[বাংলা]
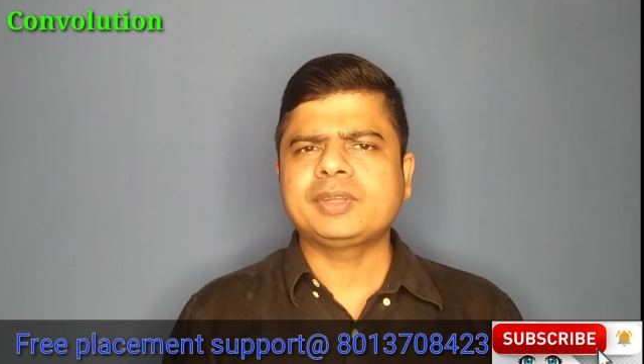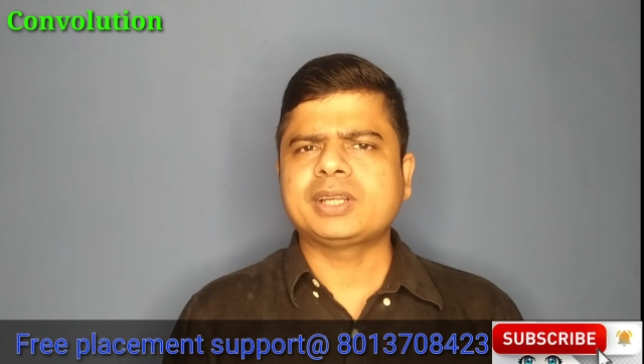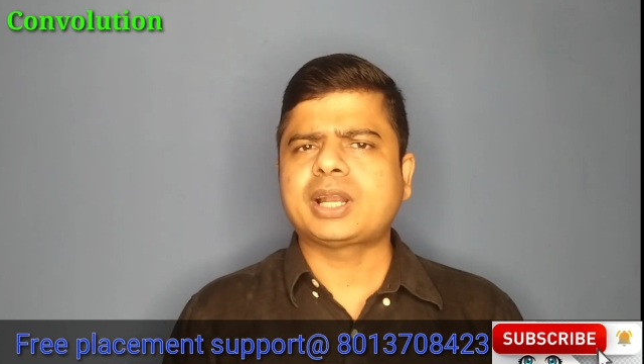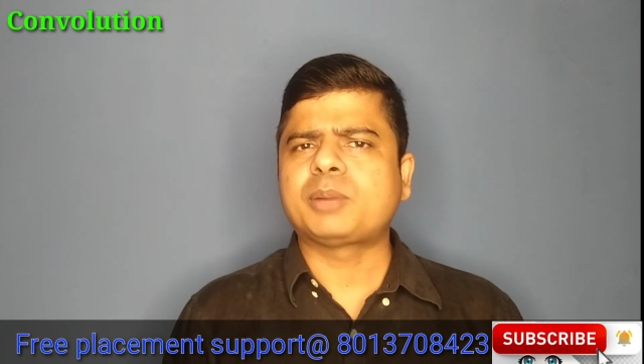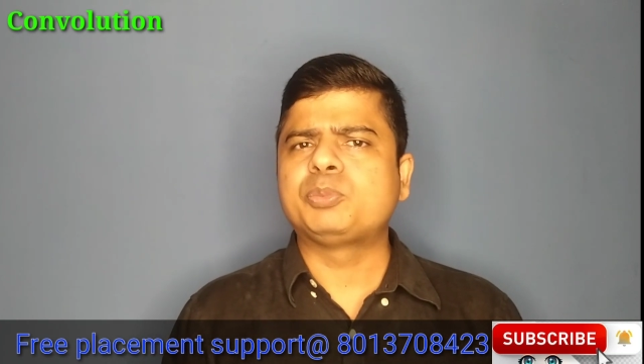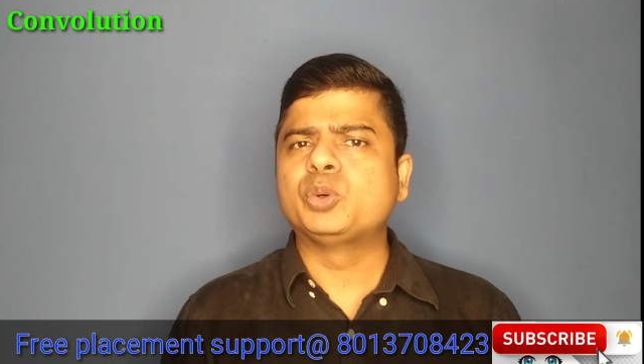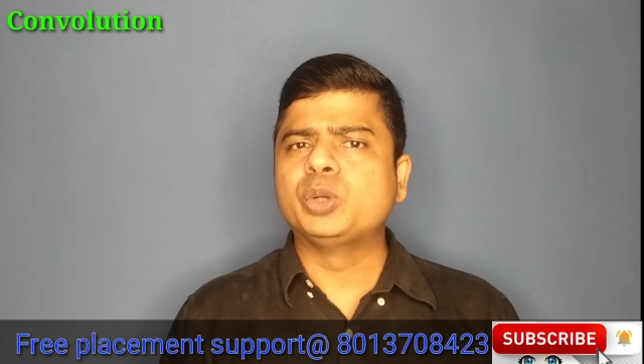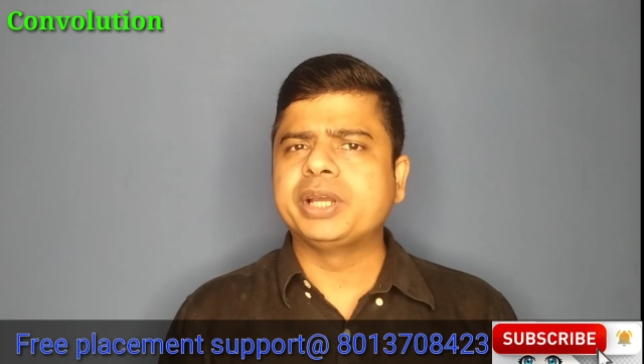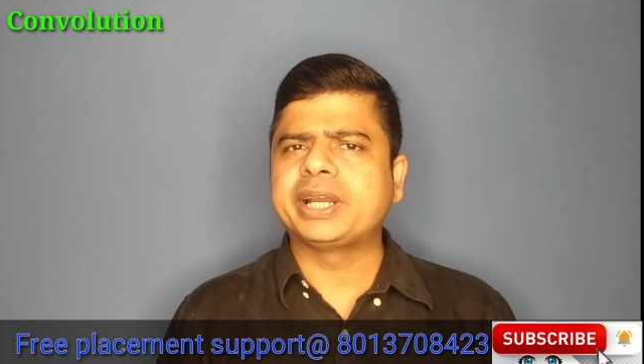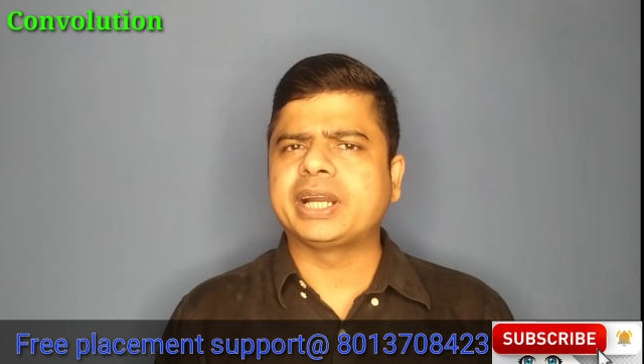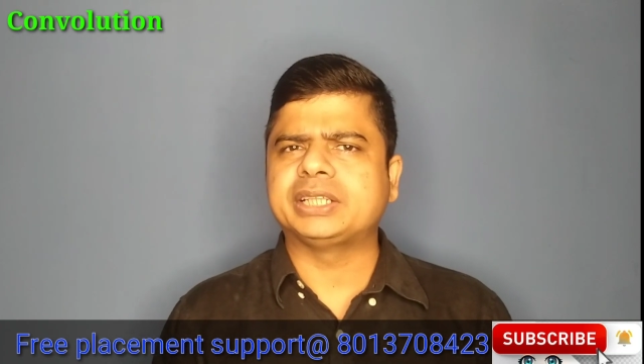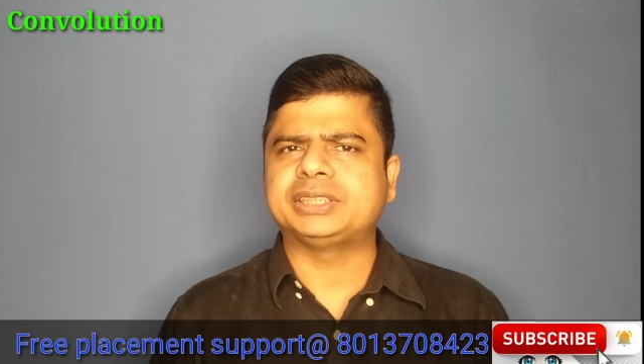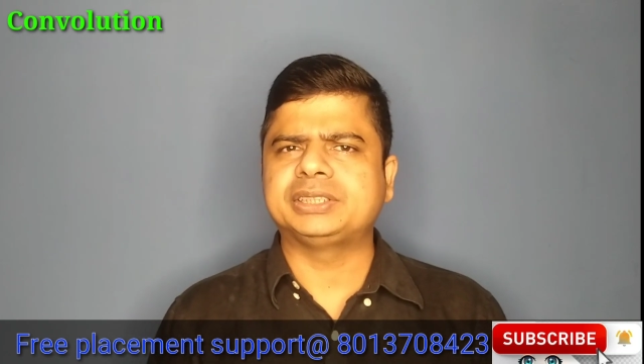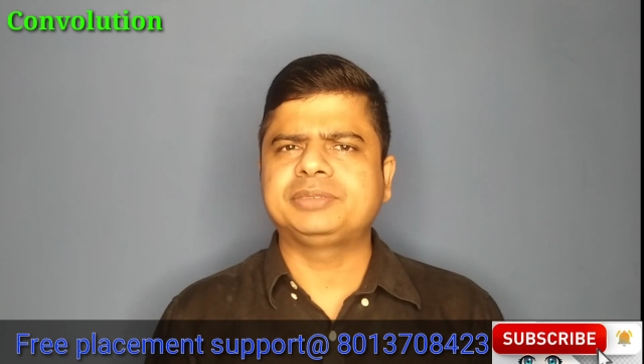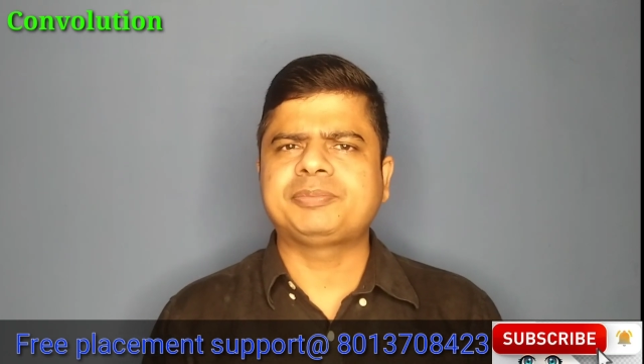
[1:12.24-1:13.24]
যারা ভুলে
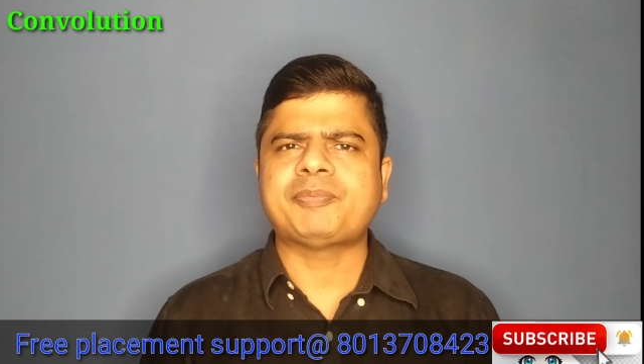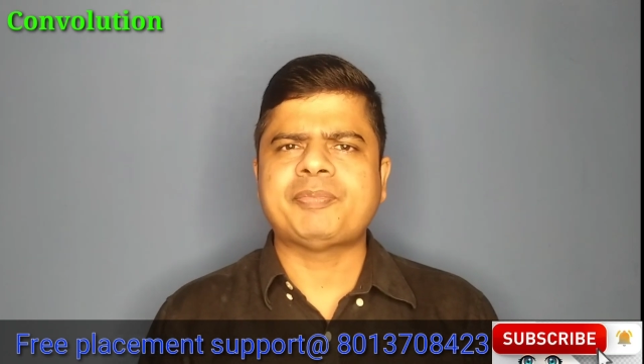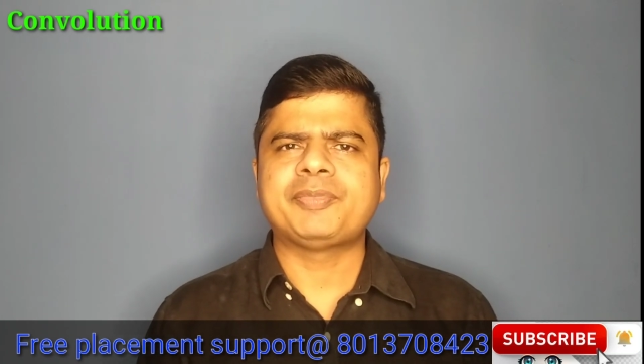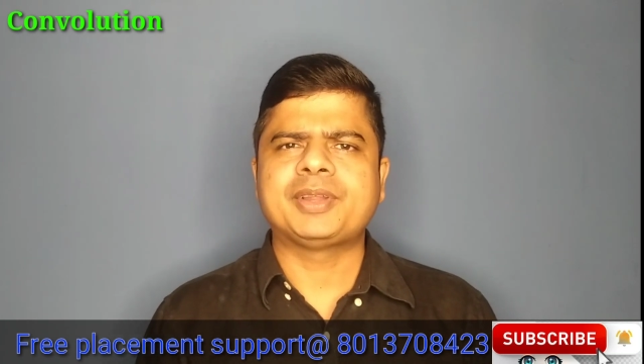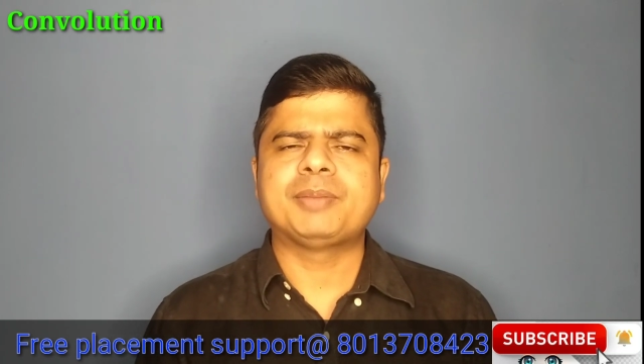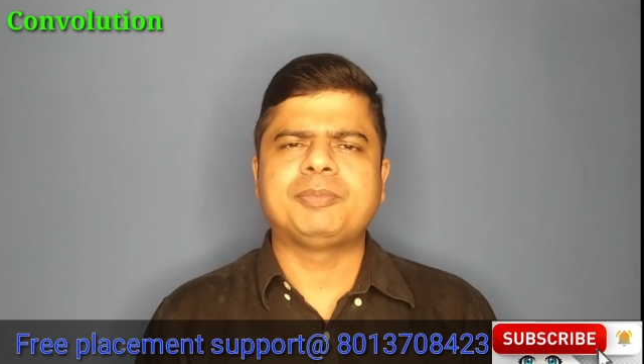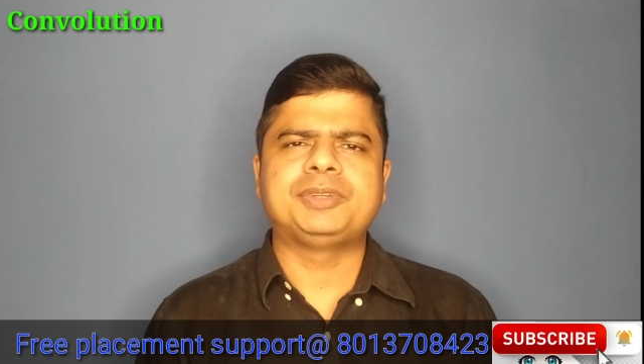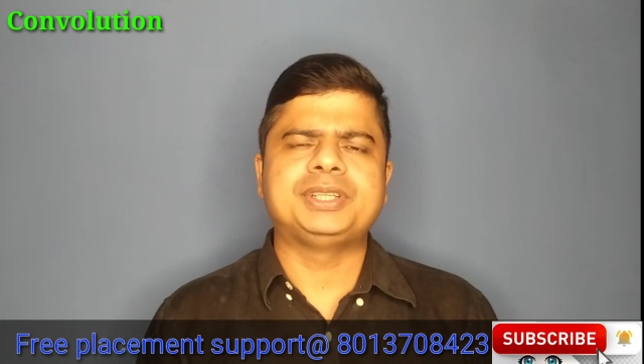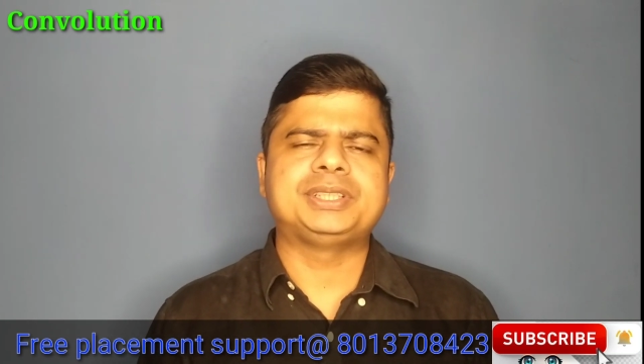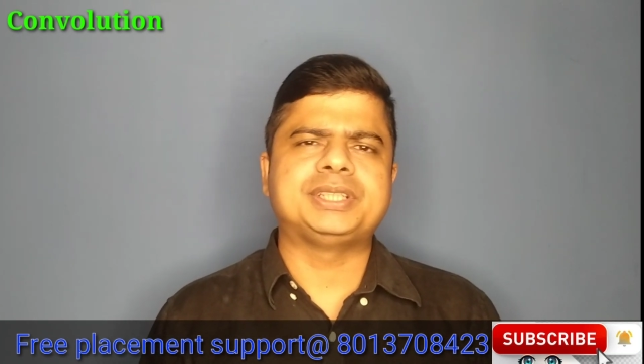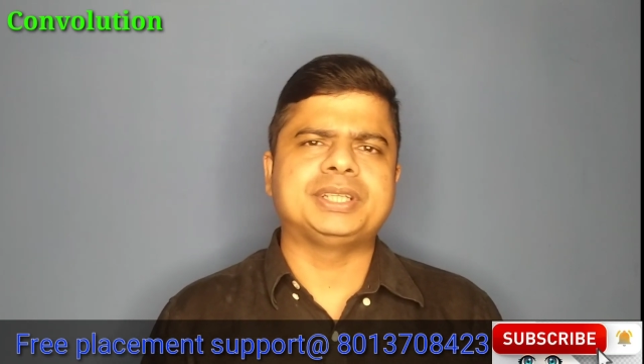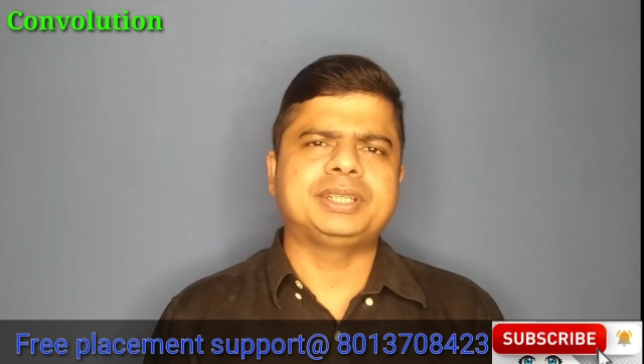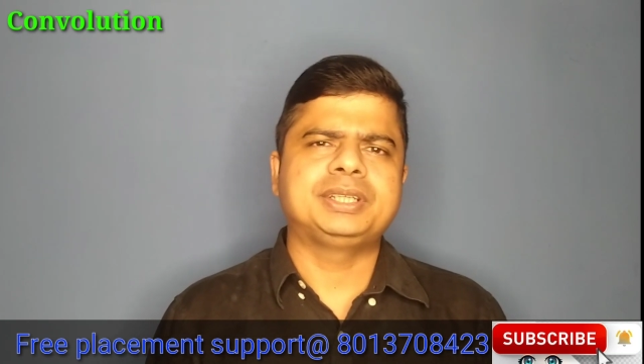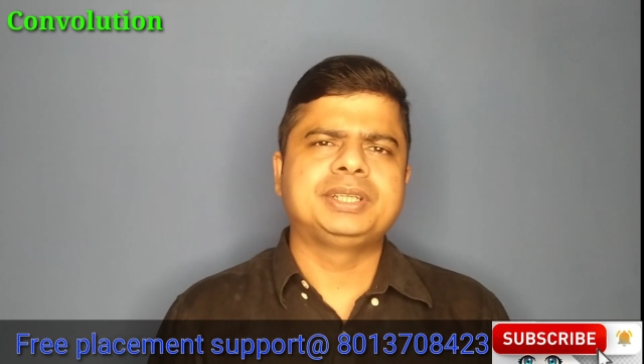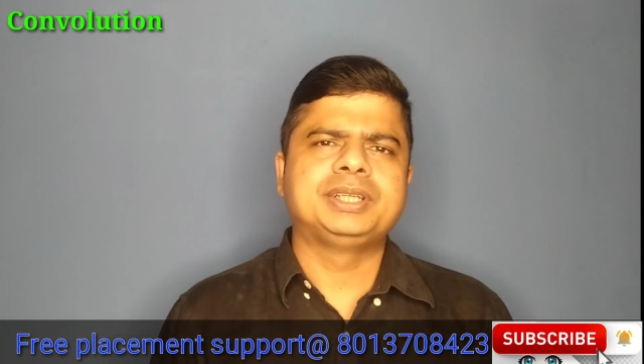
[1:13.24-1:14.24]
গেছেন দিতে